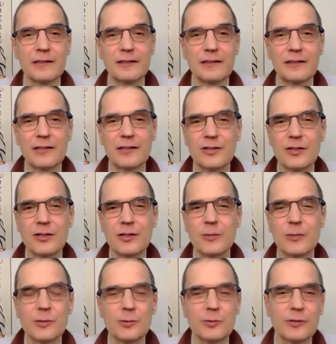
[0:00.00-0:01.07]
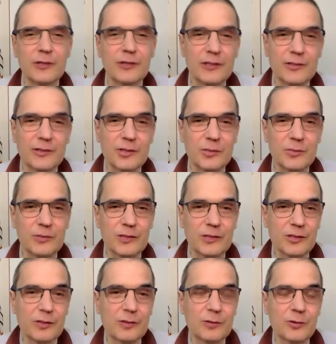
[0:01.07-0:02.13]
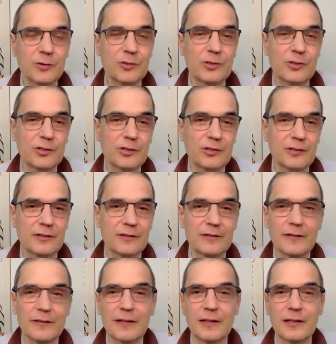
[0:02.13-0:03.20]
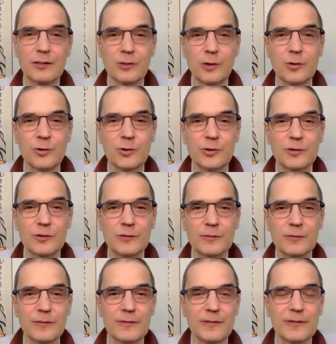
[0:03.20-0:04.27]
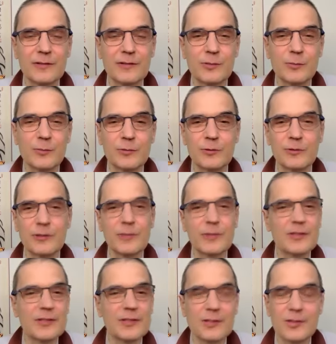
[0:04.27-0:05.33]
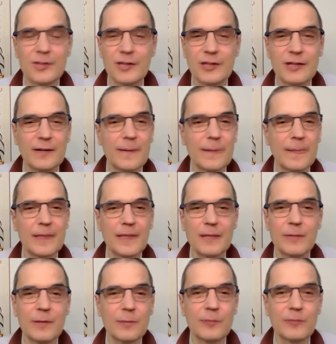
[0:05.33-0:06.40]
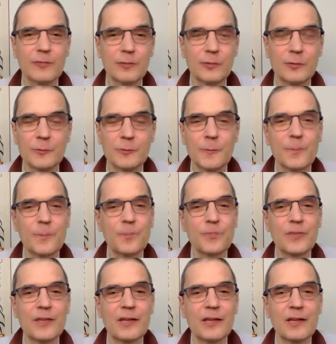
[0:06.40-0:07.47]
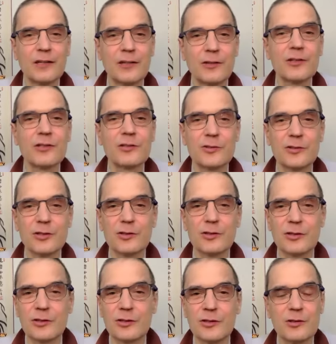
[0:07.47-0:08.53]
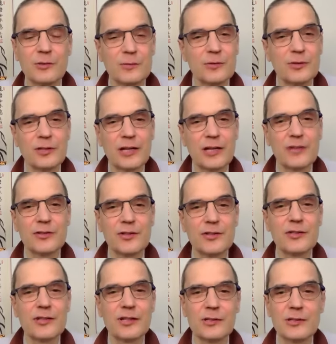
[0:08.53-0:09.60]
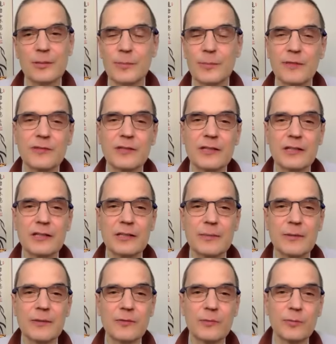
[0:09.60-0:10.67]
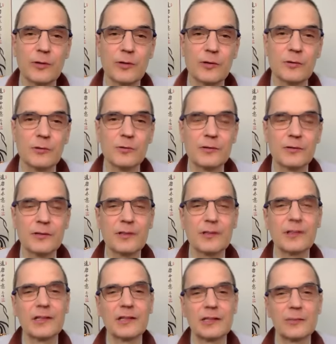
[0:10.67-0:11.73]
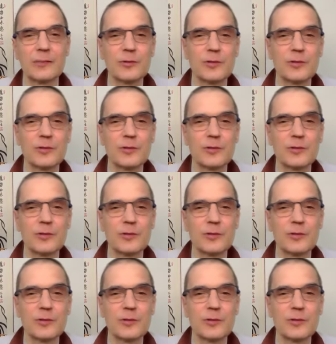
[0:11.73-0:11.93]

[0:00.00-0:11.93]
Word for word: dlaczego my tutaj jesteśmy, dlaczego to życie się toczy. Prawda? Więc mówią, nie ma znaczenia, nie ma powodu. No i jeszcze często mówię, że każdy z nas naprawdę tak nie ma wyboru. No bo